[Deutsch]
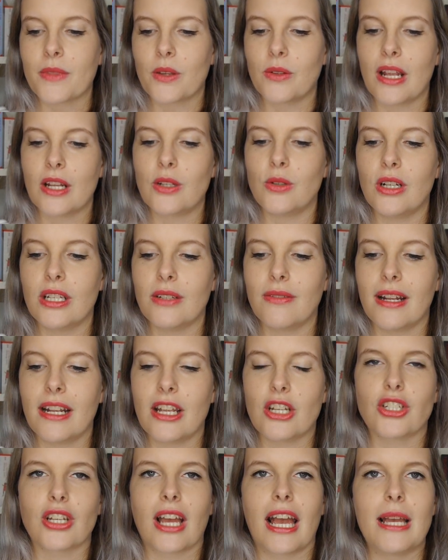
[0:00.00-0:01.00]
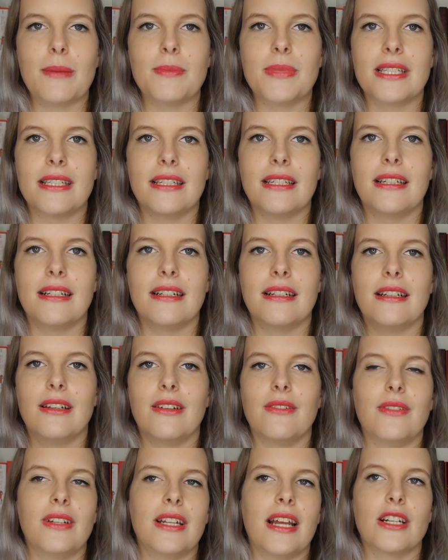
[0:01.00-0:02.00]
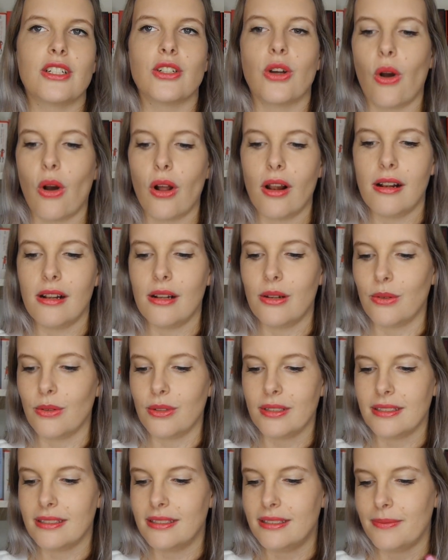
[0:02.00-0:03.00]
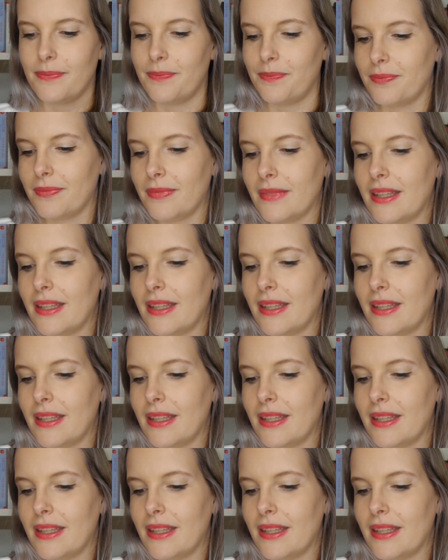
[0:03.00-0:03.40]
und natürlich war der Schreibstil wieder toll und